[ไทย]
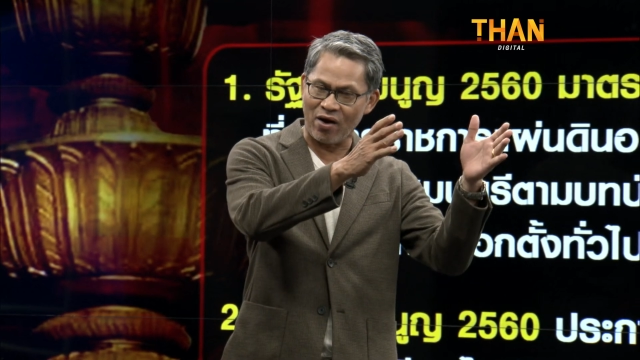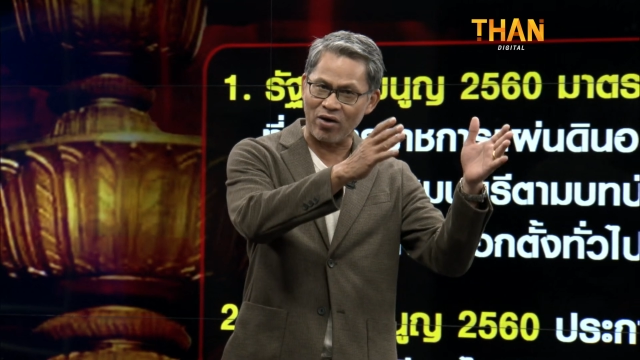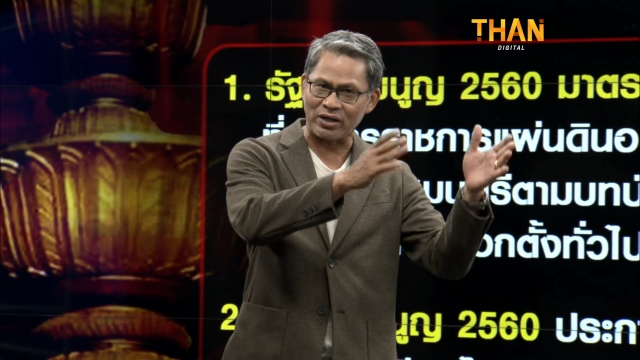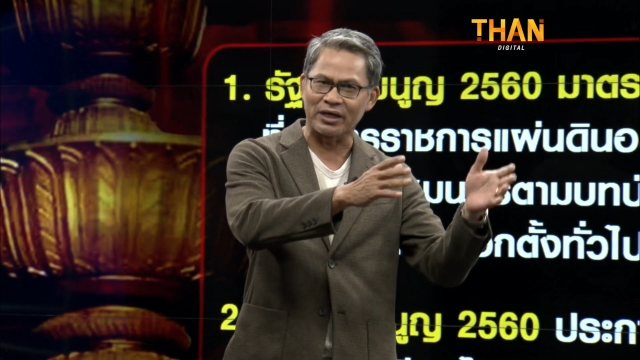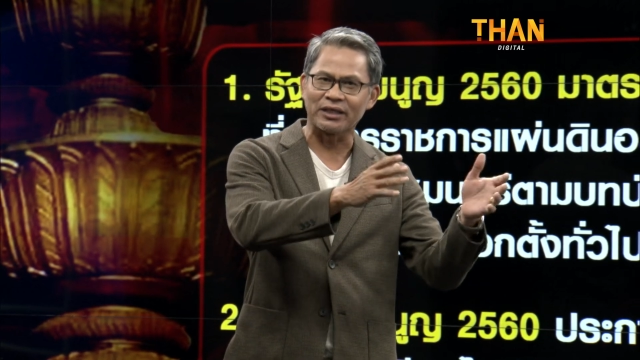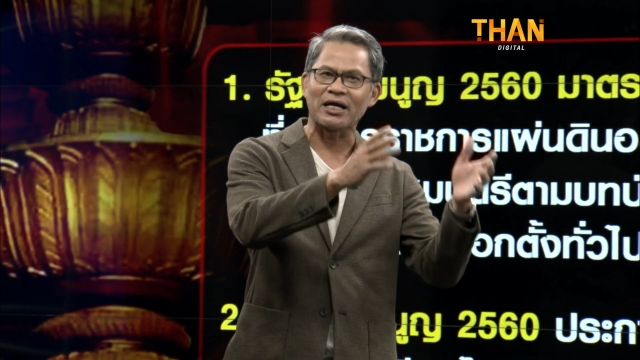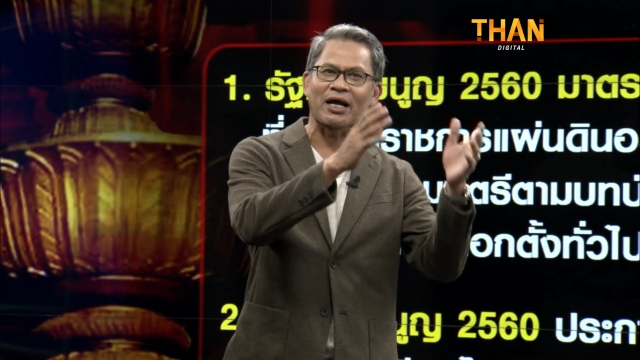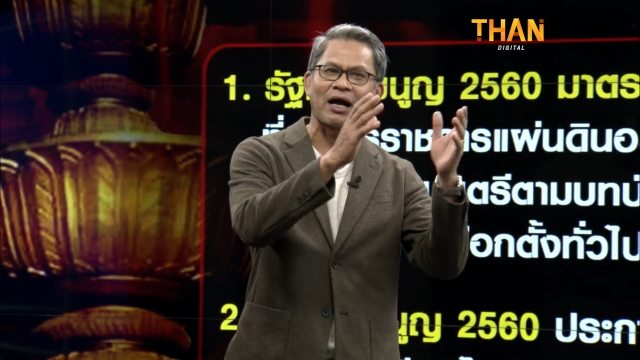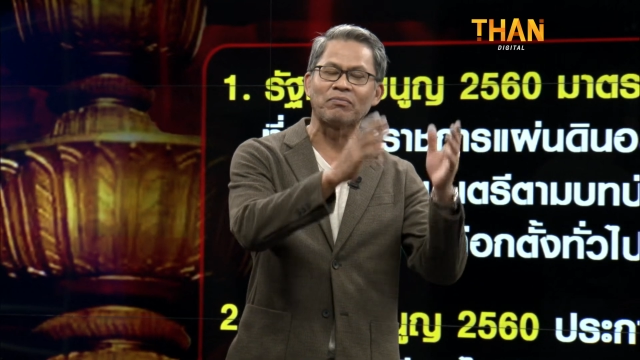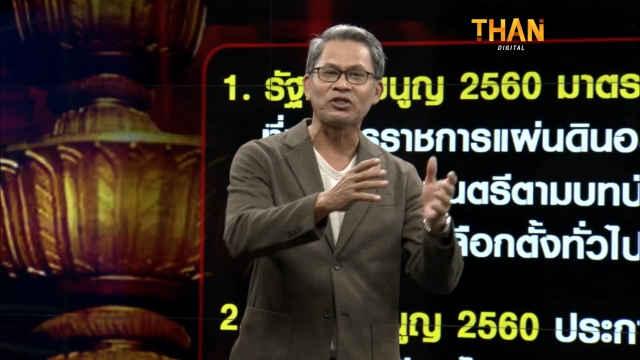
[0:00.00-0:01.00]
นอกเหนือ
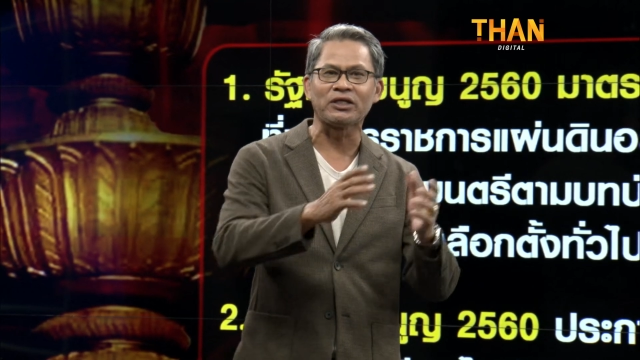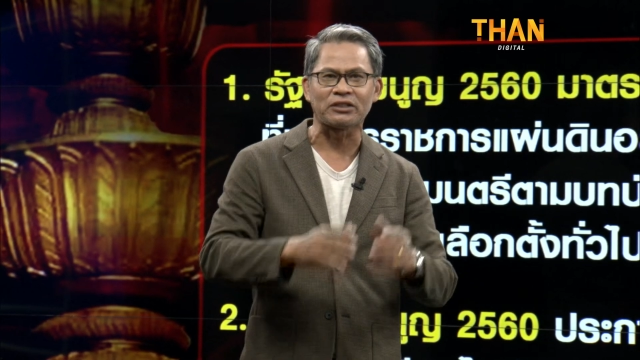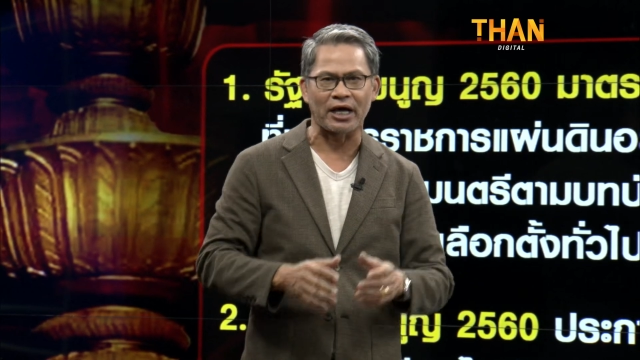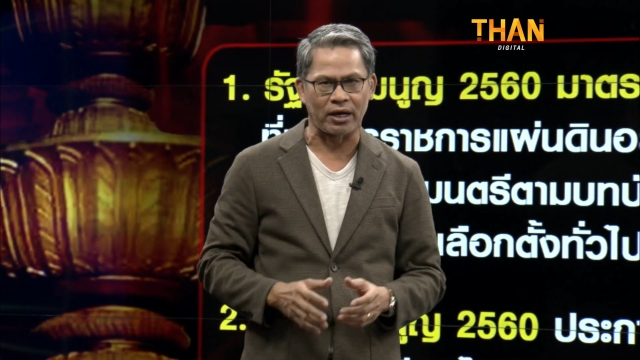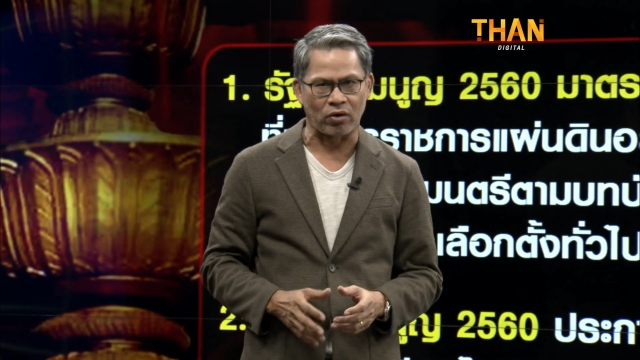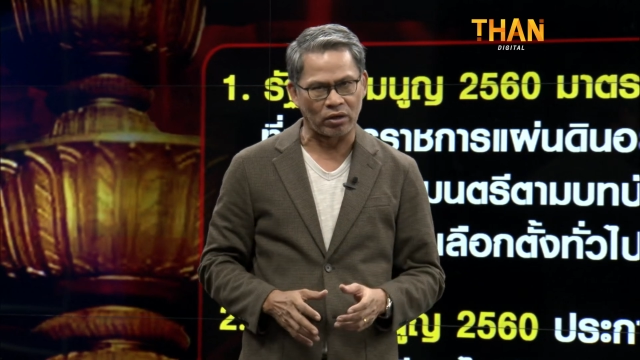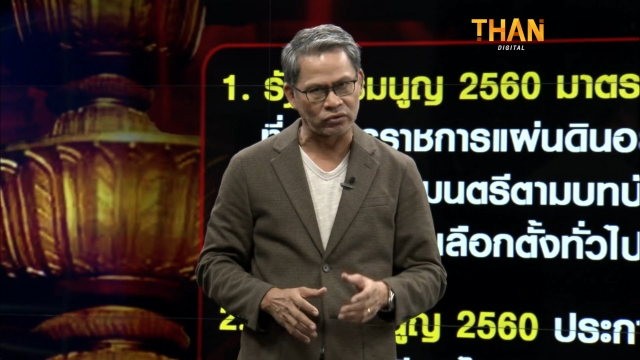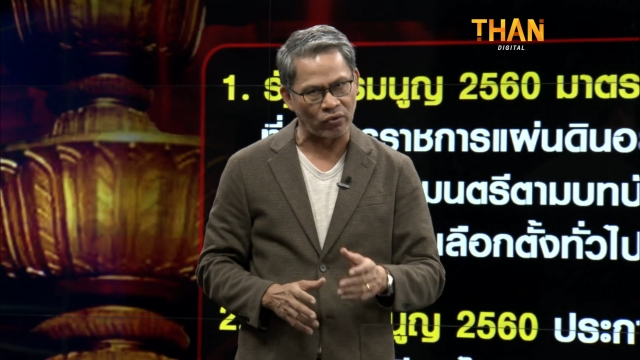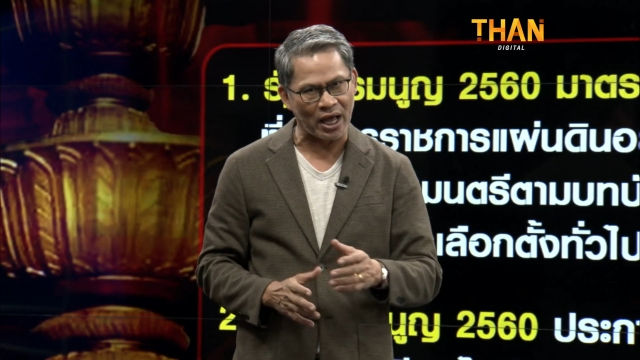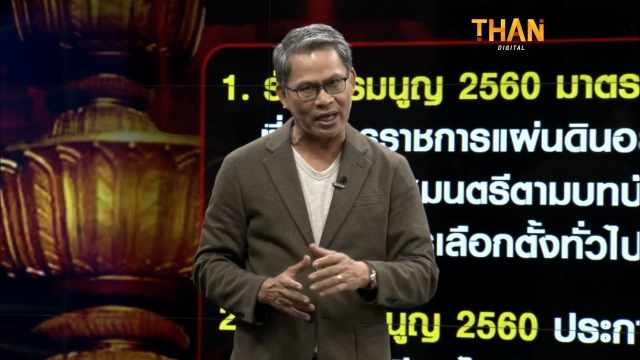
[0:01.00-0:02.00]
จากคำชี้แจงของ
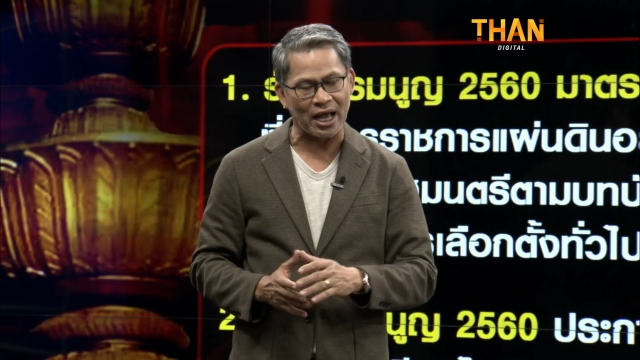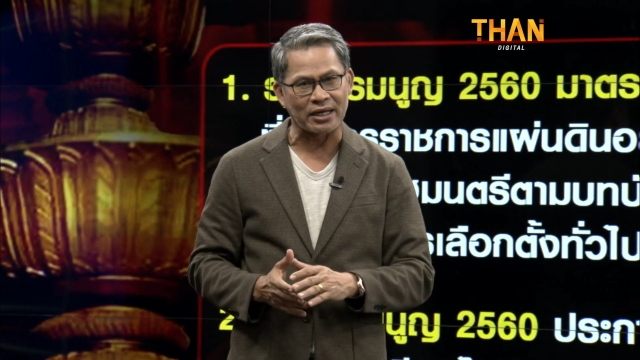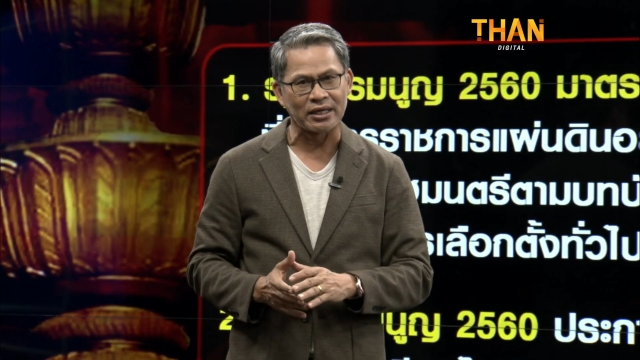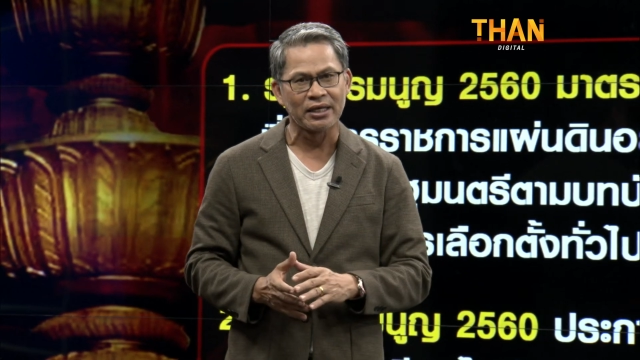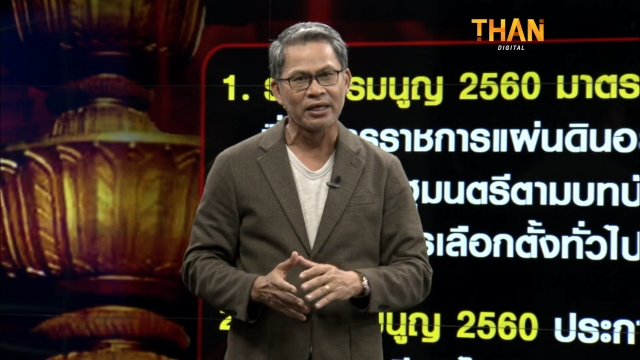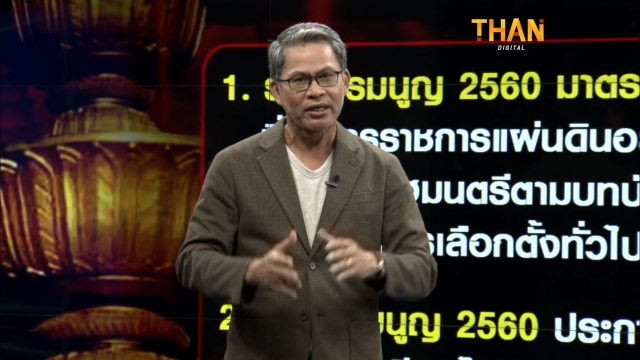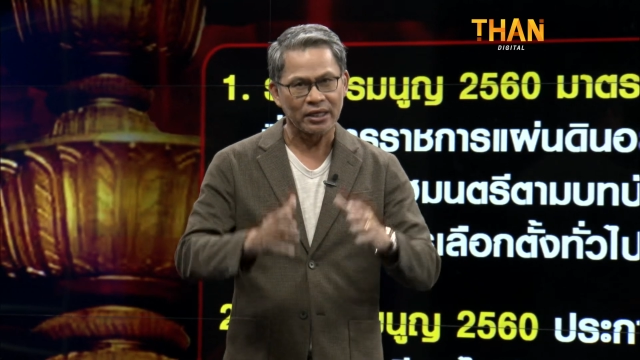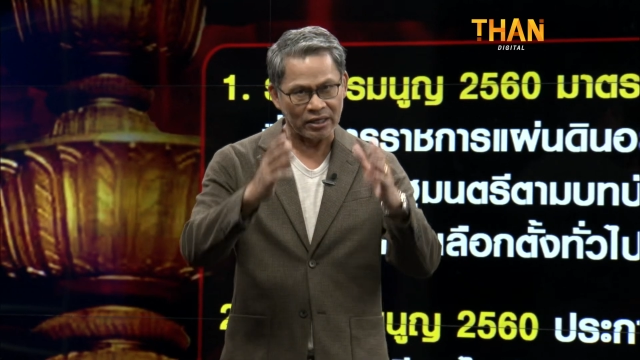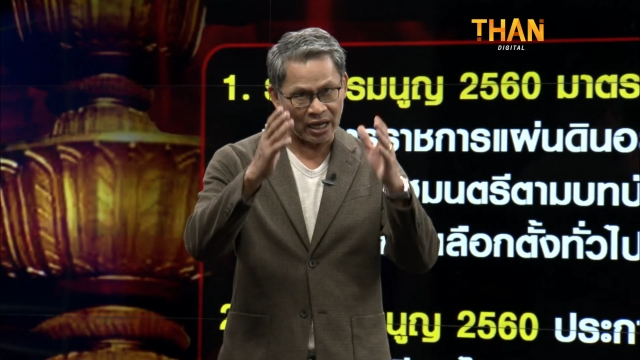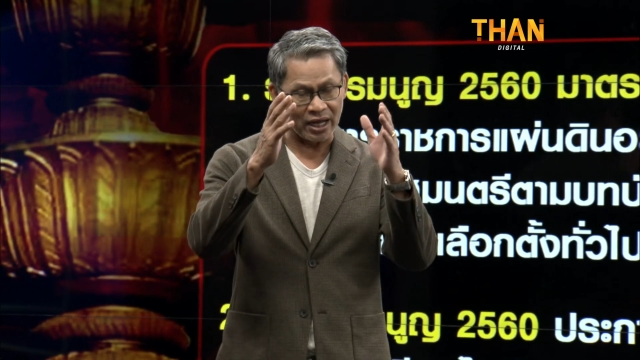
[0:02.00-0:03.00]
ตุลาการ
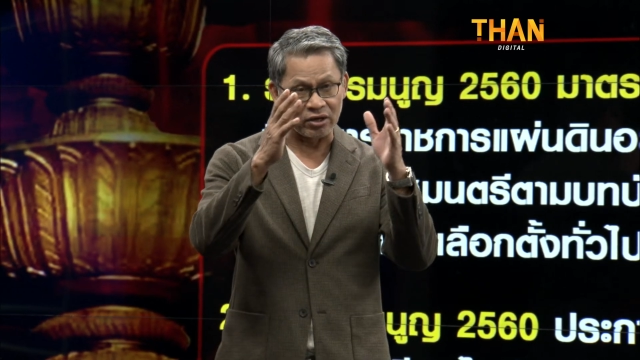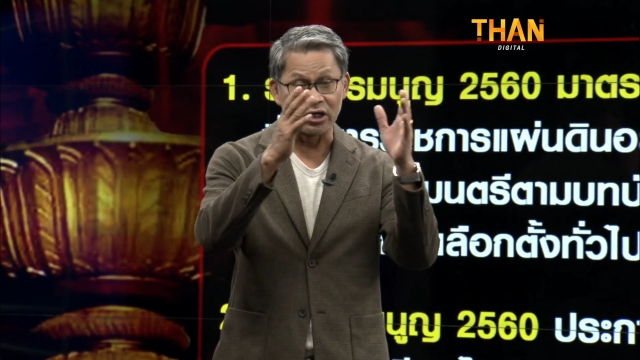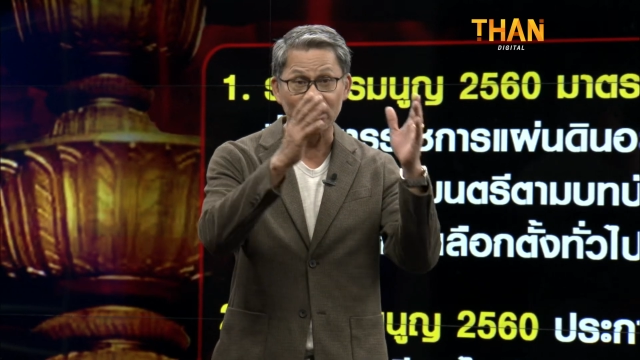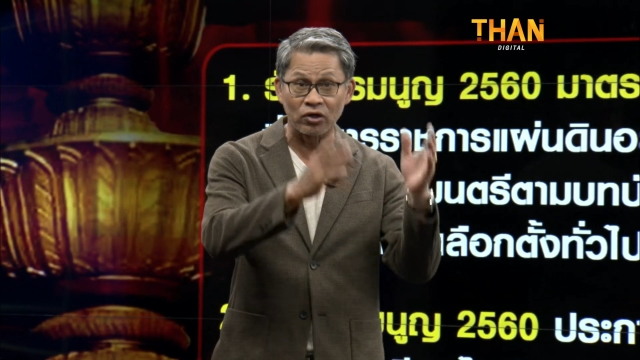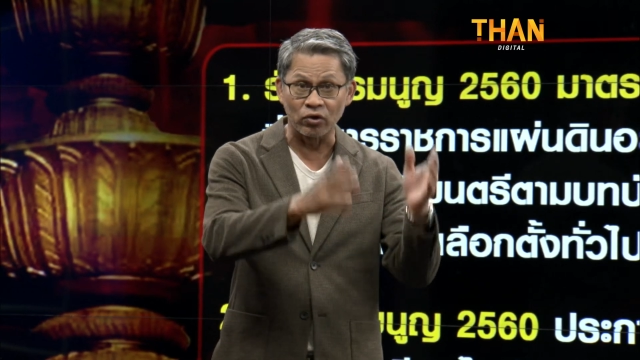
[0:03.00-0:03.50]
คือ